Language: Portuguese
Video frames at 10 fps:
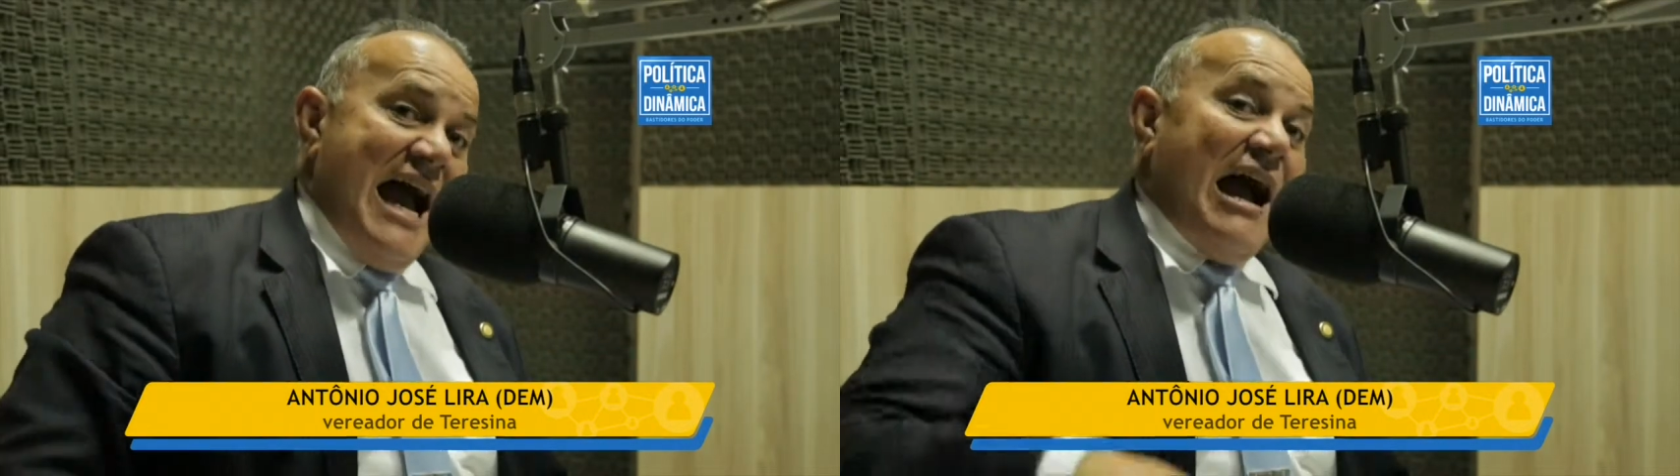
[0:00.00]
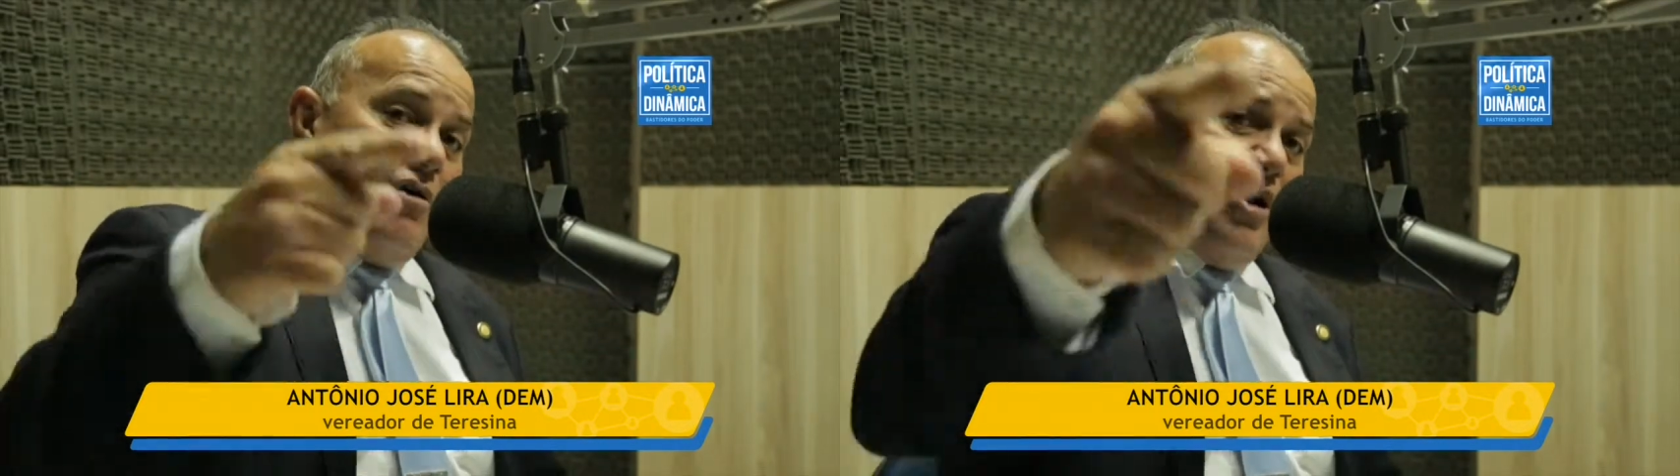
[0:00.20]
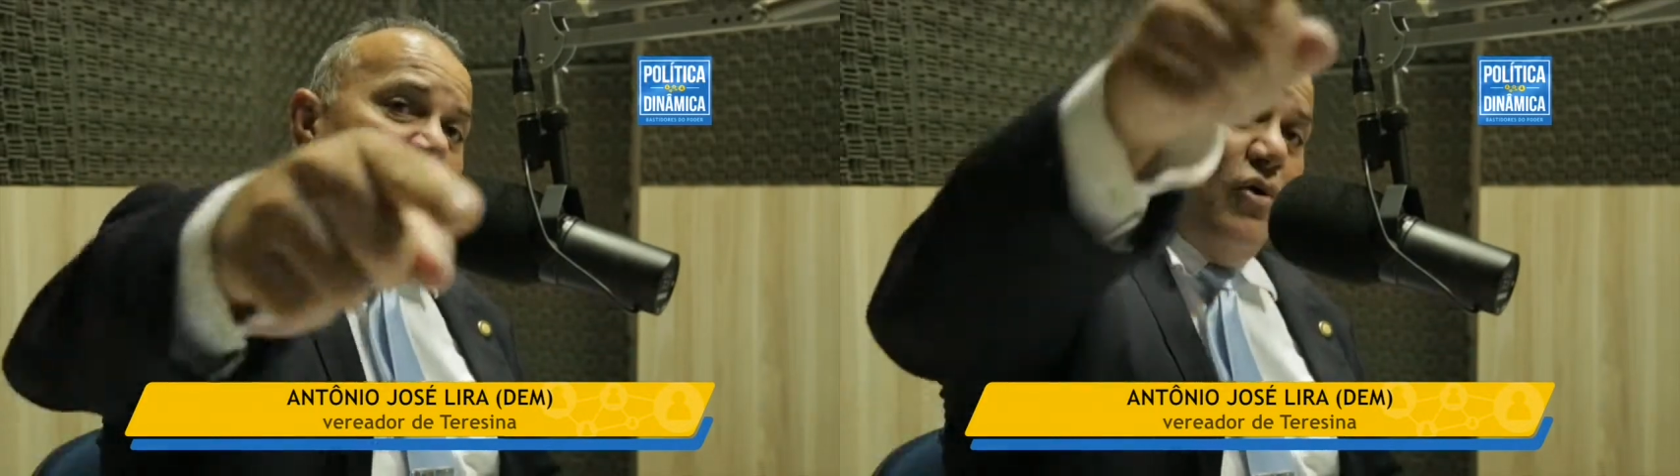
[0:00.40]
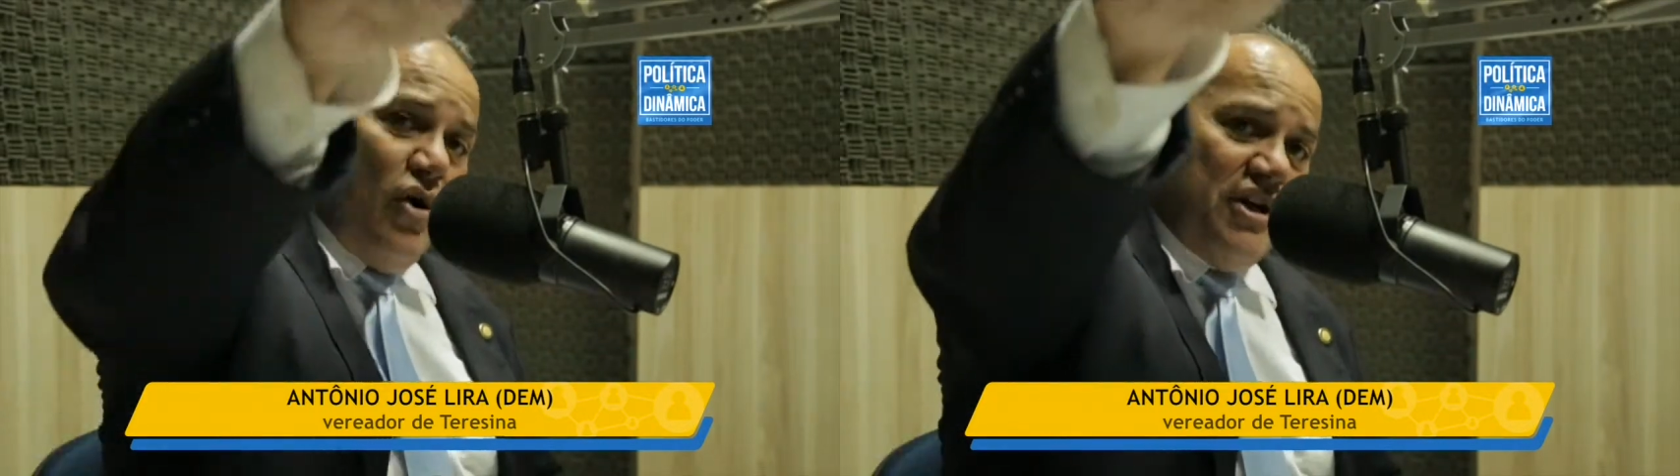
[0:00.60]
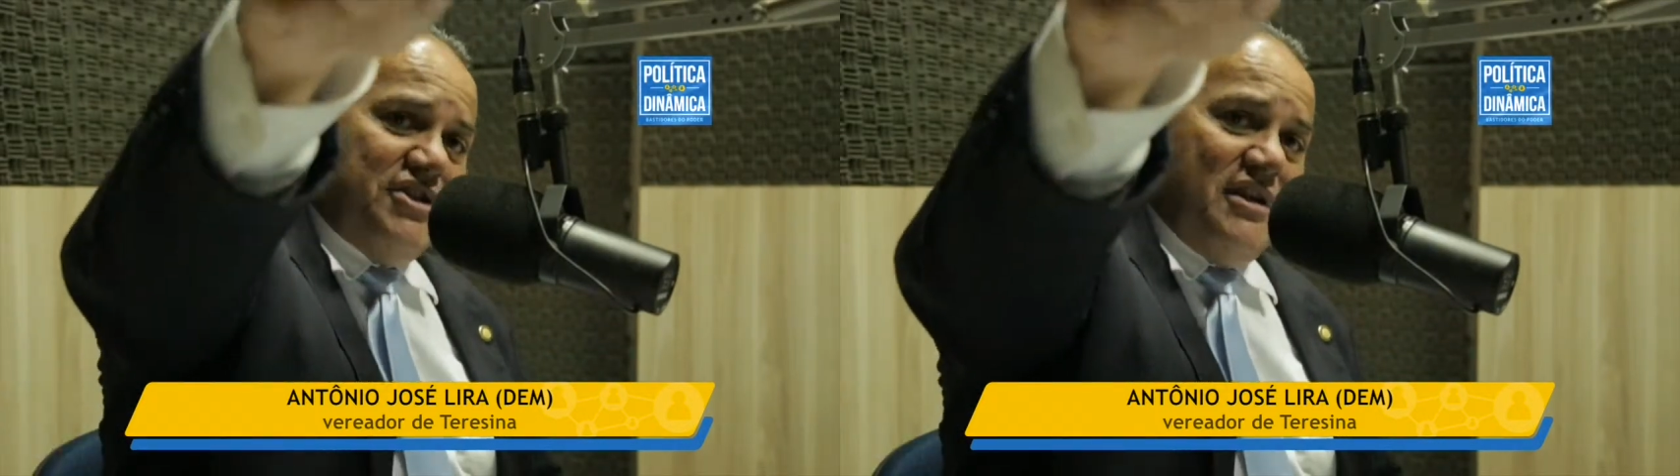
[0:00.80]
Agora,
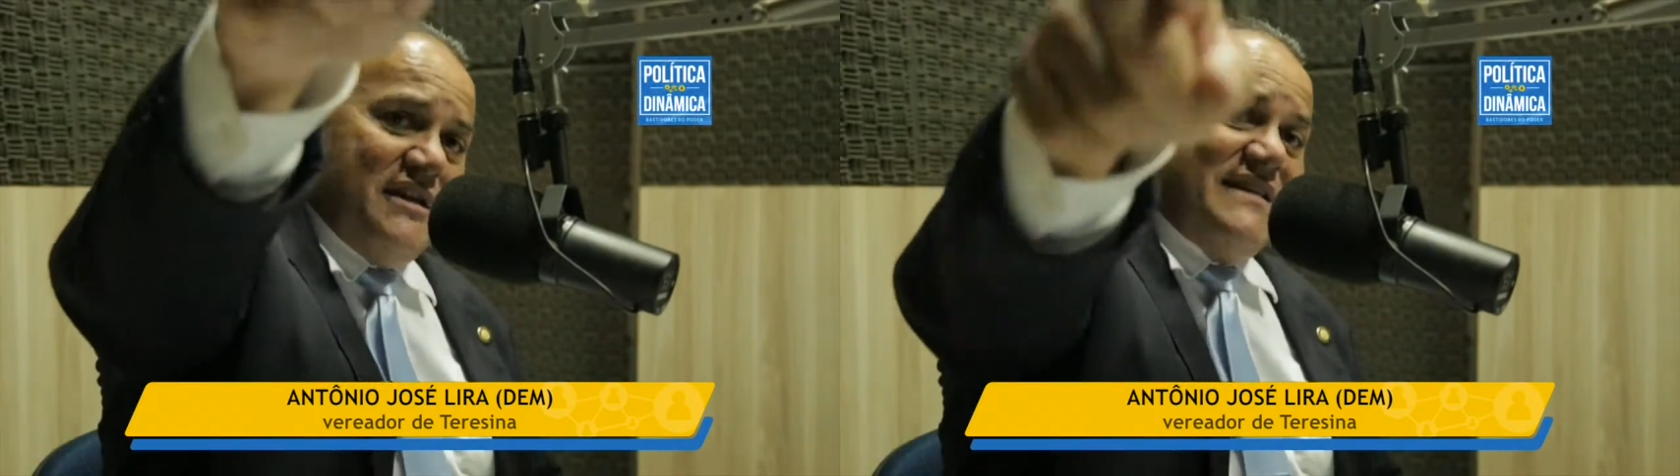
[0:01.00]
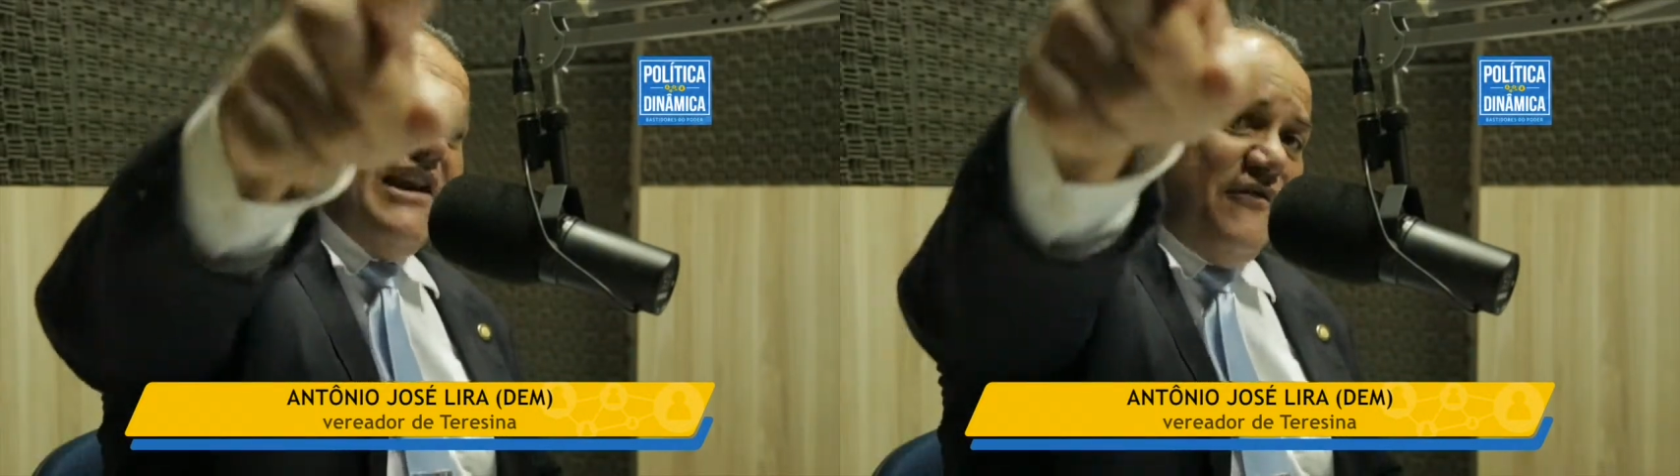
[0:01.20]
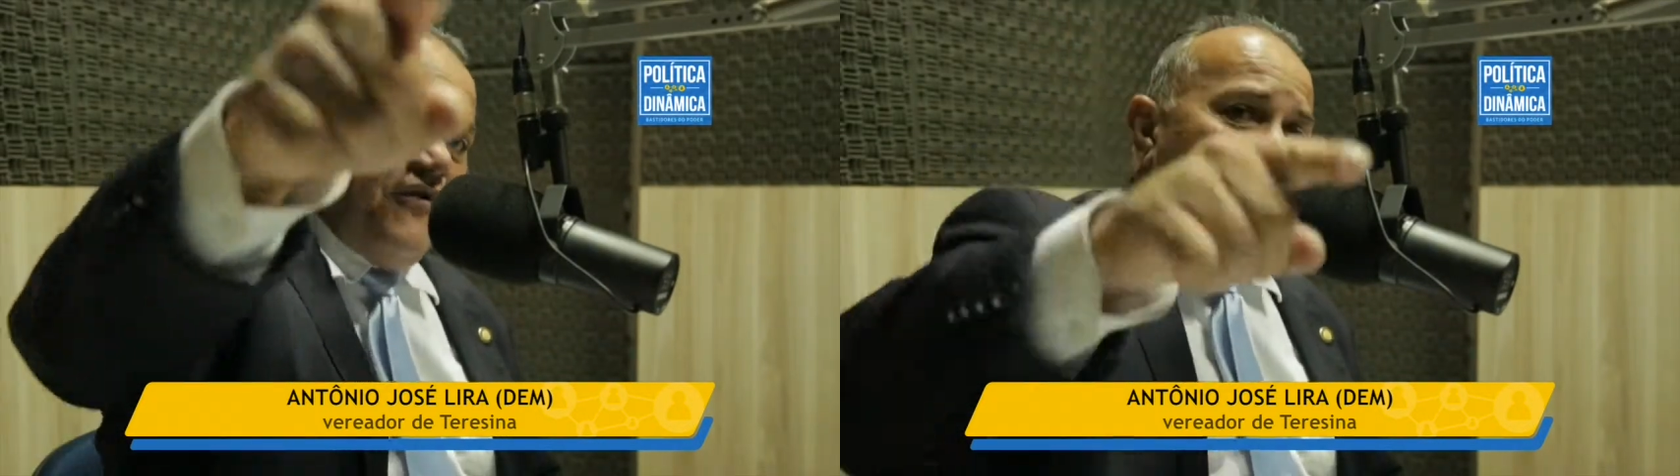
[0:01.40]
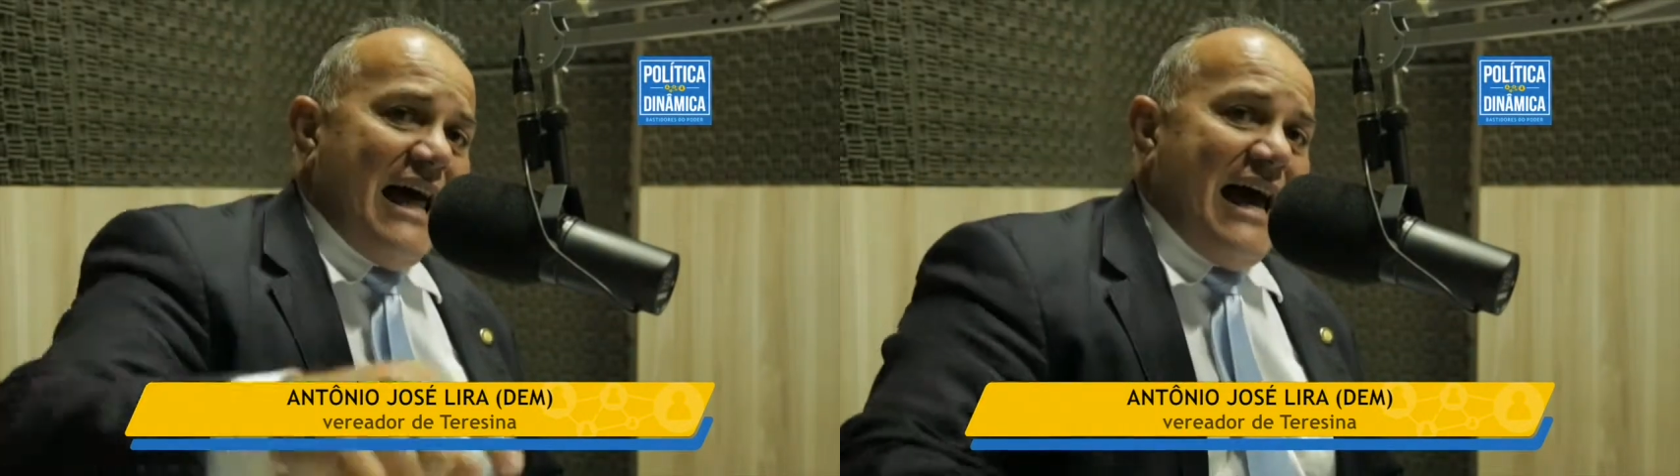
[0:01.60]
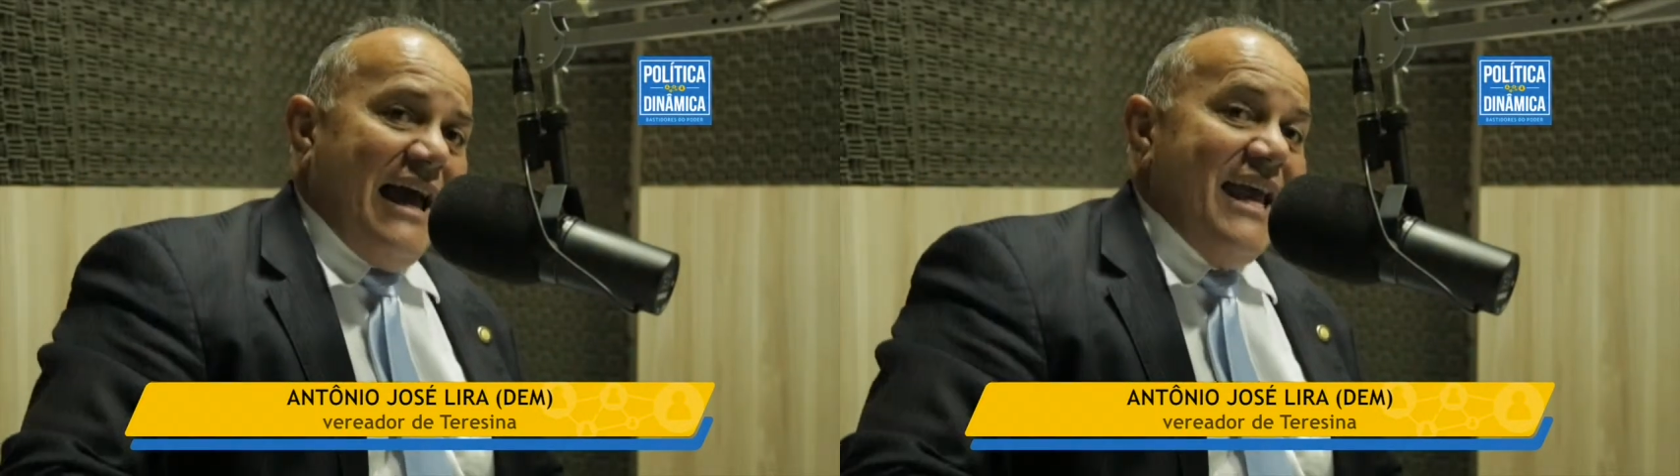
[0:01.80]
hoje, se ele for
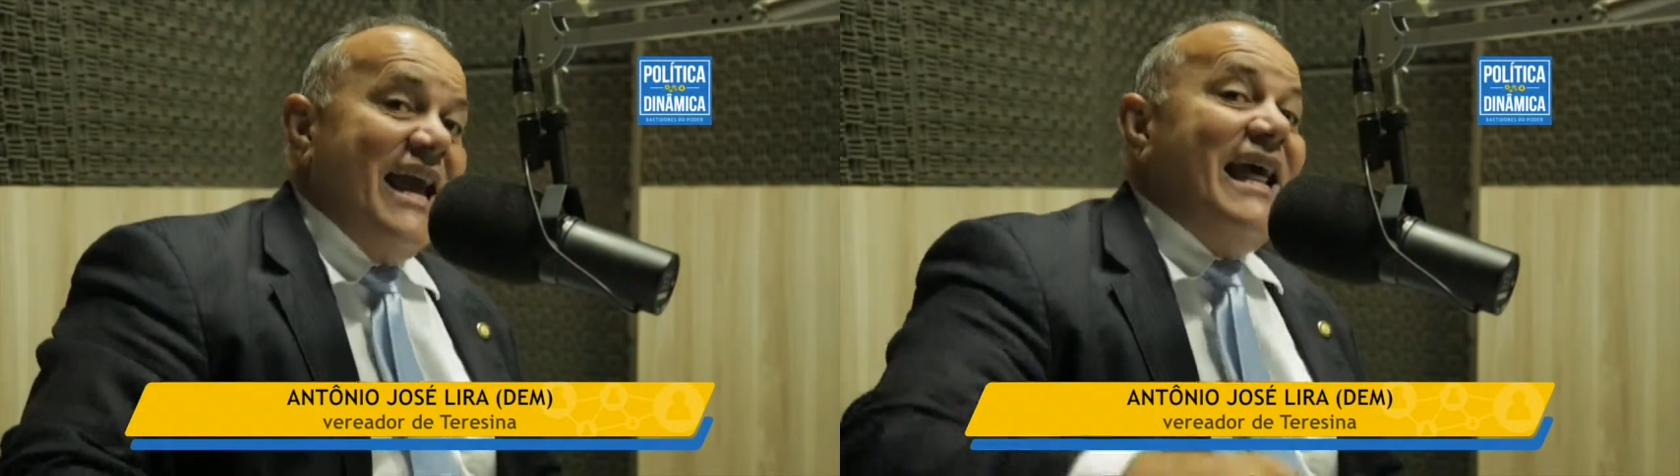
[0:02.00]
lá,